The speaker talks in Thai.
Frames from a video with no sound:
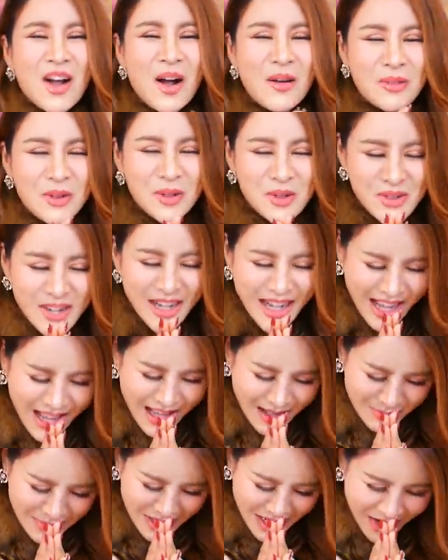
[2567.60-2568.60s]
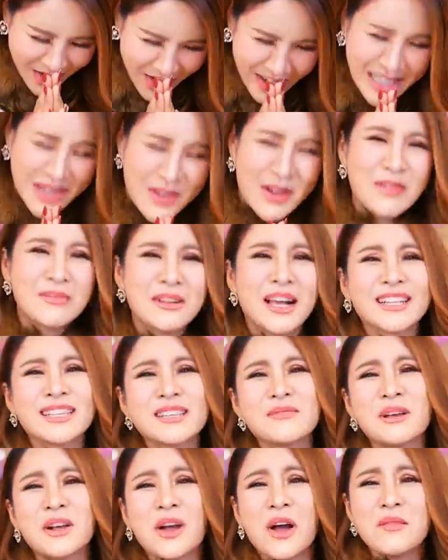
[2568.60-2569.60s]
ขอบพระคุณค่ะพี่ก้อยในความรัก
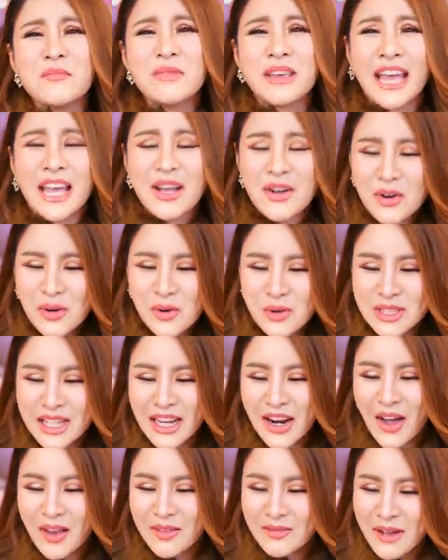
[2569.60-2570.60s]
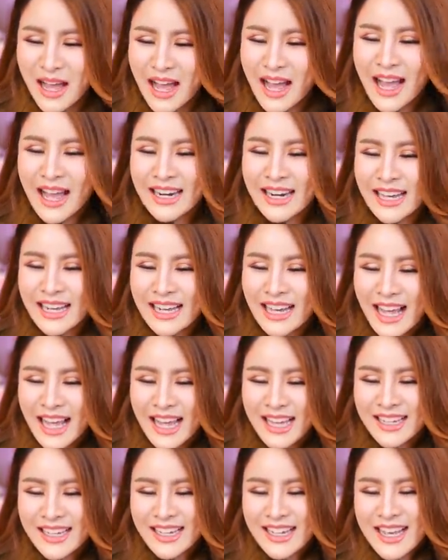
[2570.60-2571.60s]
ที่พี่ก้อยมีให้ครูตลอดมานะ
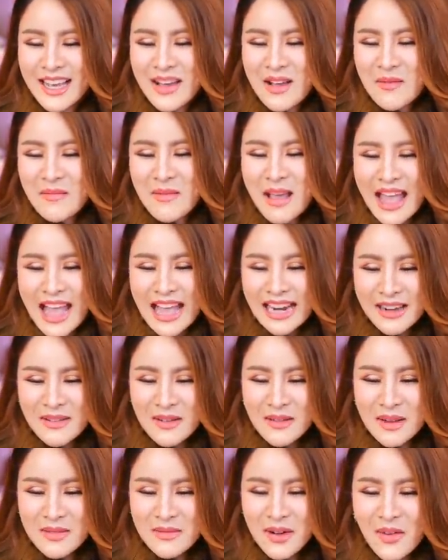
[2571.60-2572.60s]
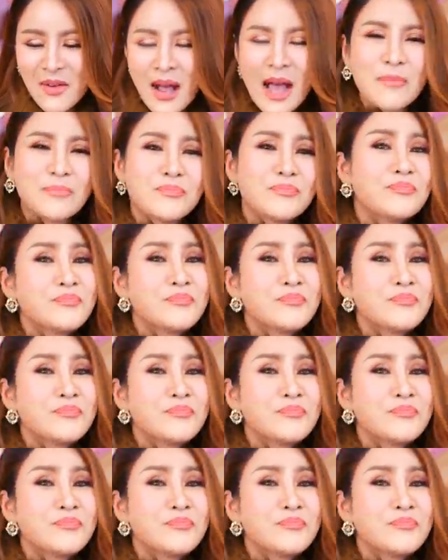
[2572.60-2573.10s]
คะแหมทำมาเป็นบอกว่า